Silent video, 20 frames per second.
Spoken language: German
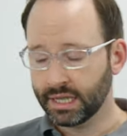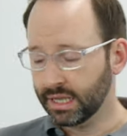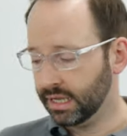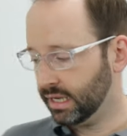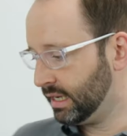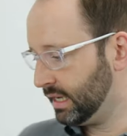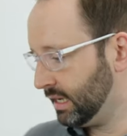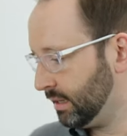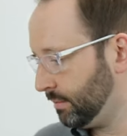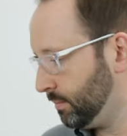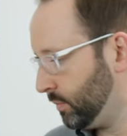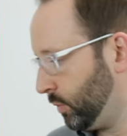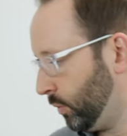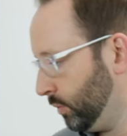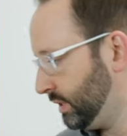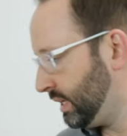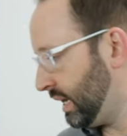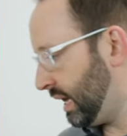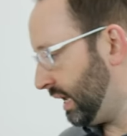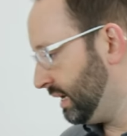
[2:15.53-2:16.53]
Ähm,
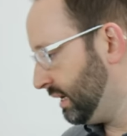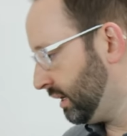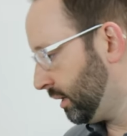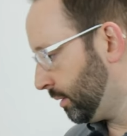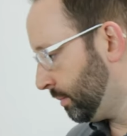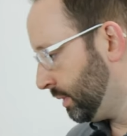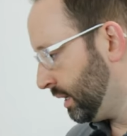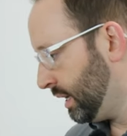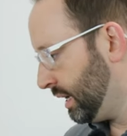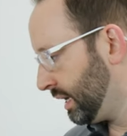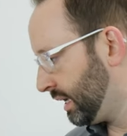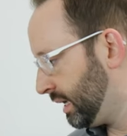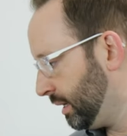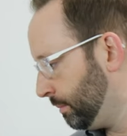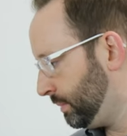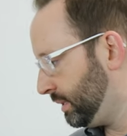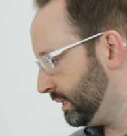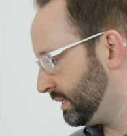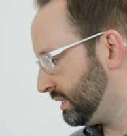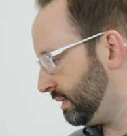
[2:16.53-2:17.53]
unter anderem
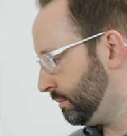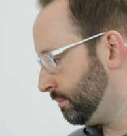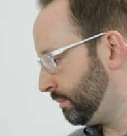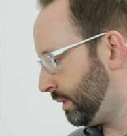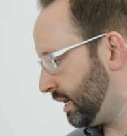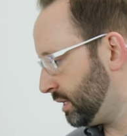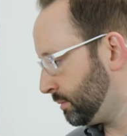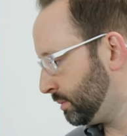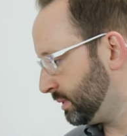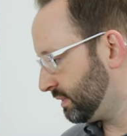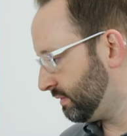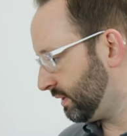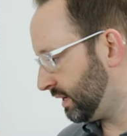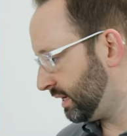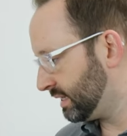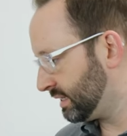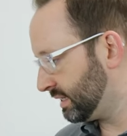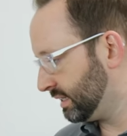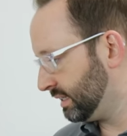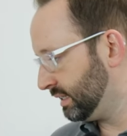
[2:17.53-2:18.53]
gibt es ihn
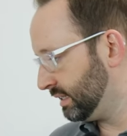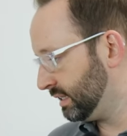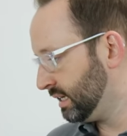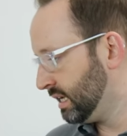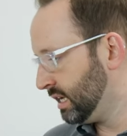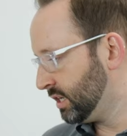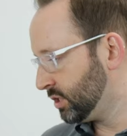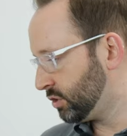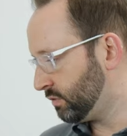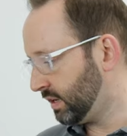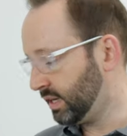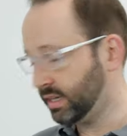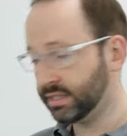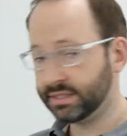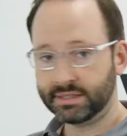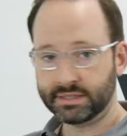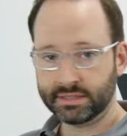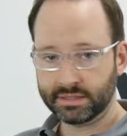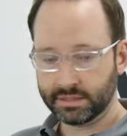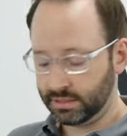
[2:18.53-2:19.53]
beispielsweise in
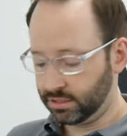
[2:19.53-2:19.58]
schwarz,